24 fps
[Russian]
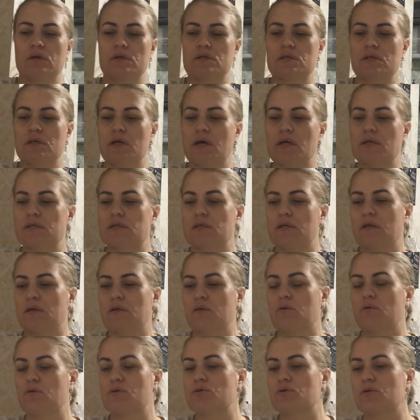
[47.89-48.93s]

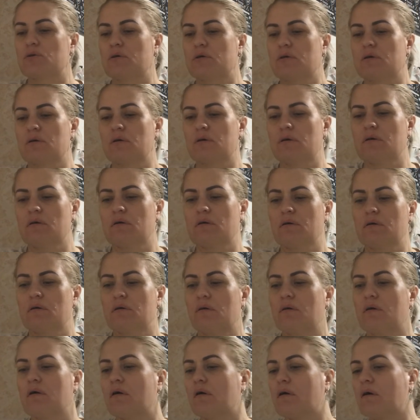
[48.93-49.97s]
канцелярский ножик.
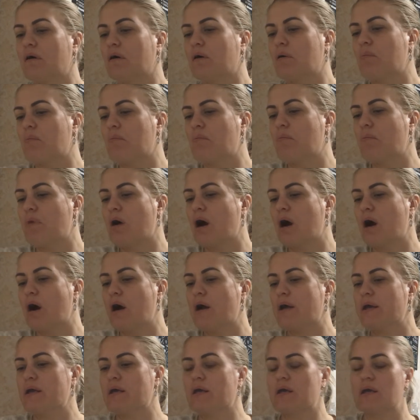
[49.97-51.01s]

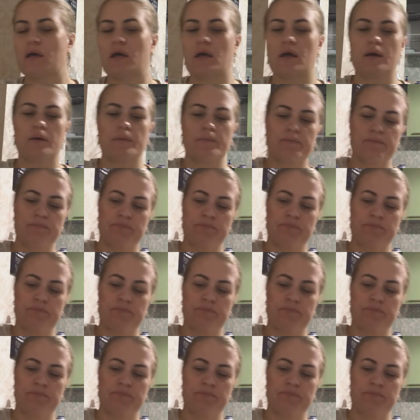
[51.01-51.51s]
Маленький.